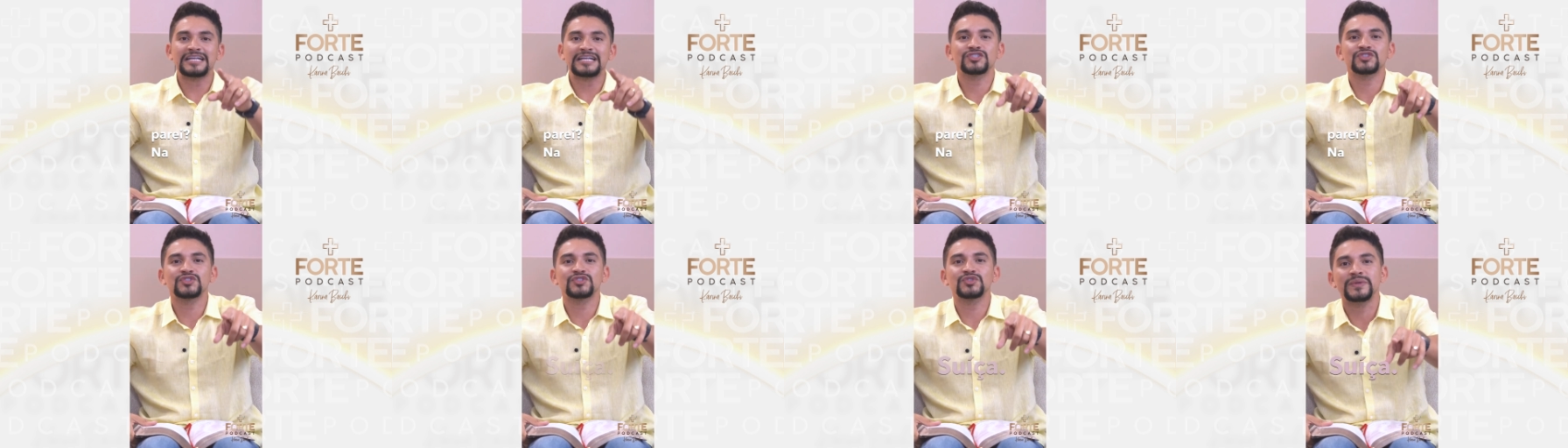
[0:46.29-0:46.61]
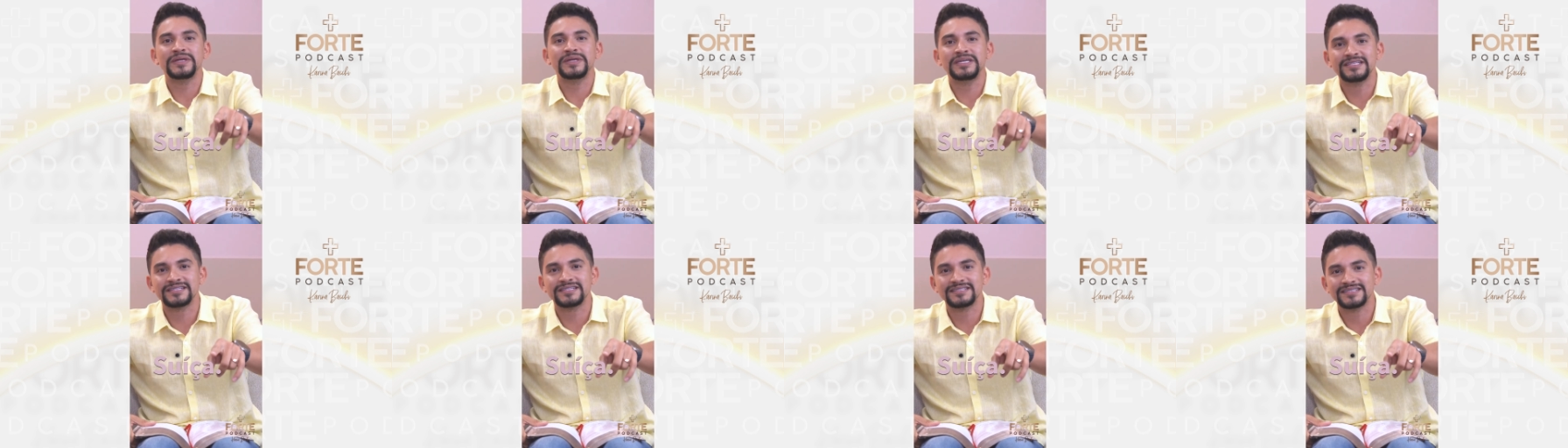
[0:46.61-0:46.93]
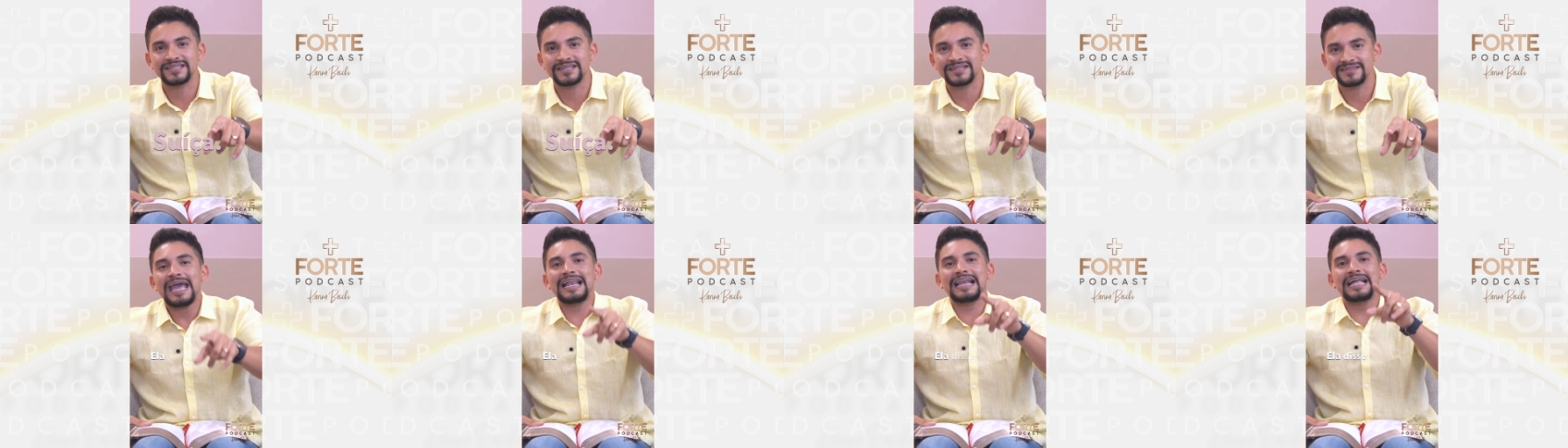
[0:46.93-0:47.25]
Na
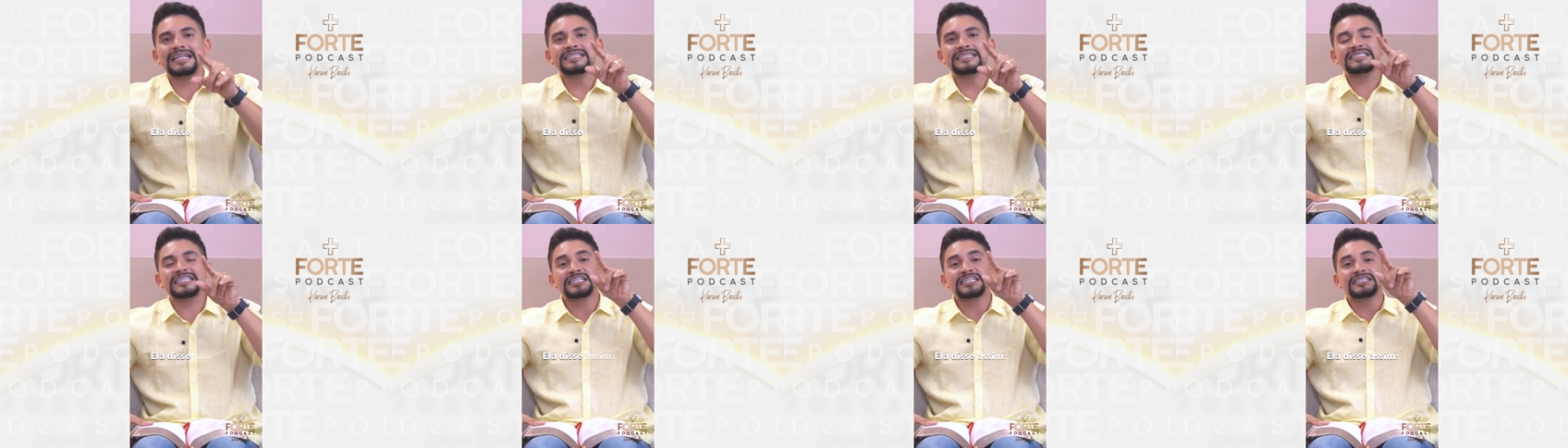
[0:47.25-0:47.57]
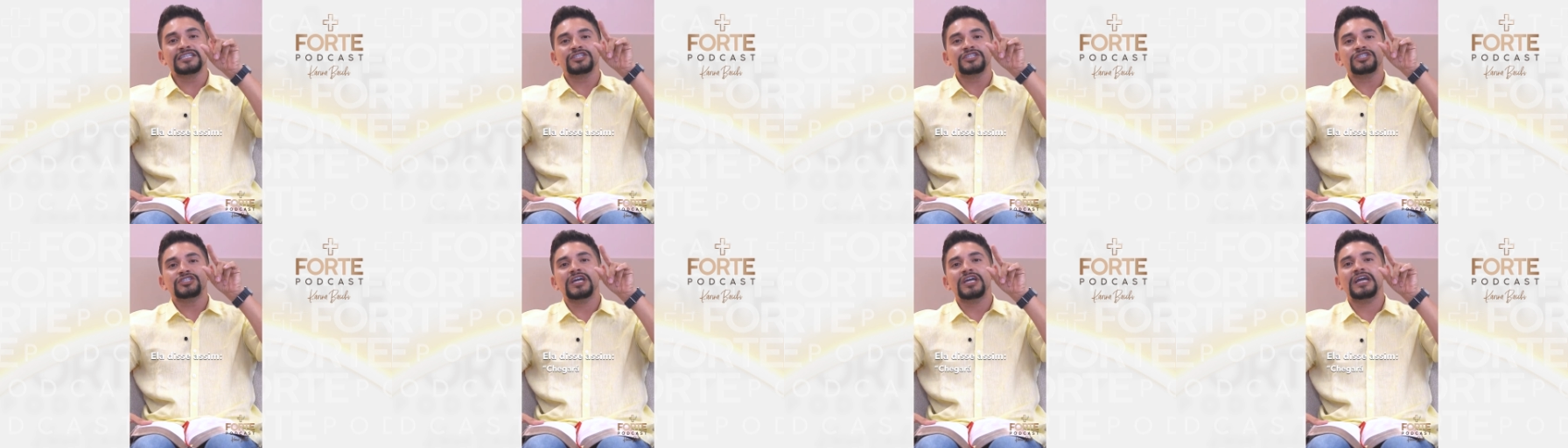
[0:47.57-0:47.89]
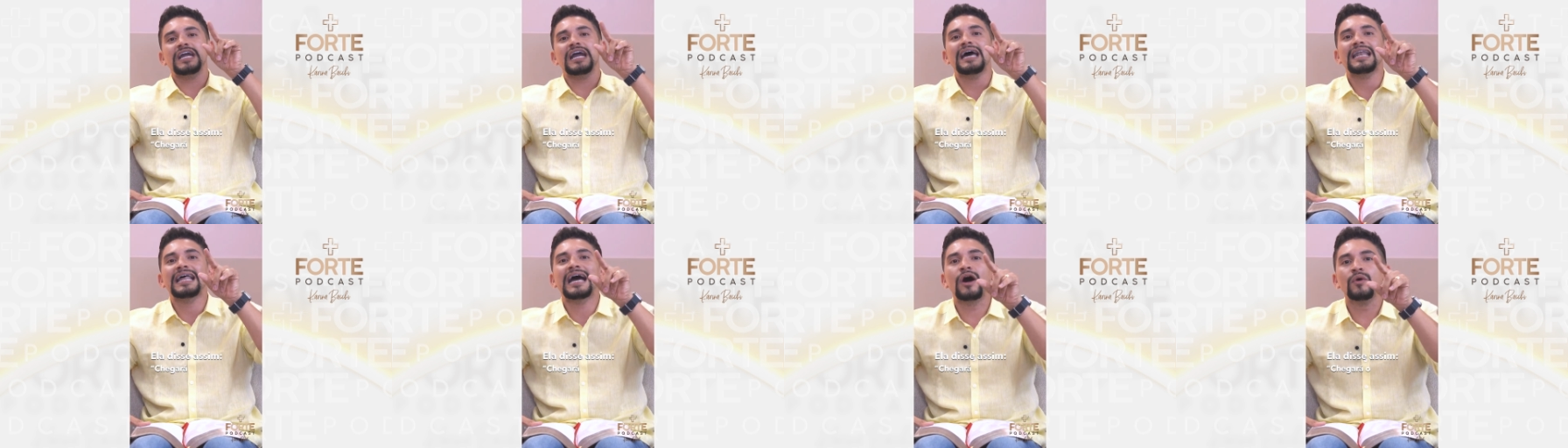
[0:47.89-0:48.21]
Suíça. Ela disse assim:
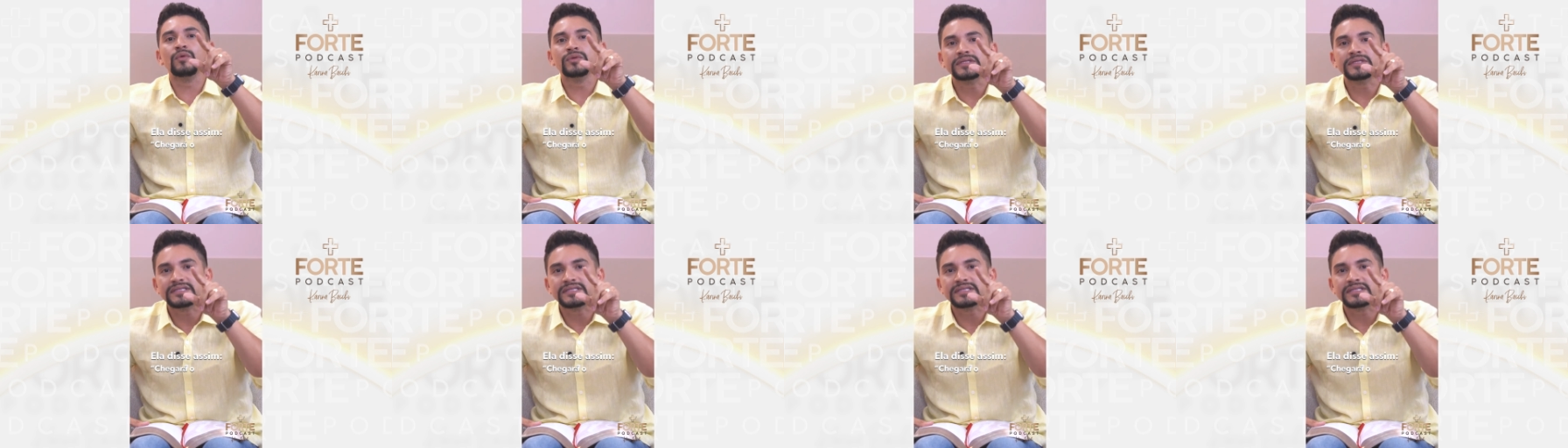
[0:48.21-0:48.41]
chegará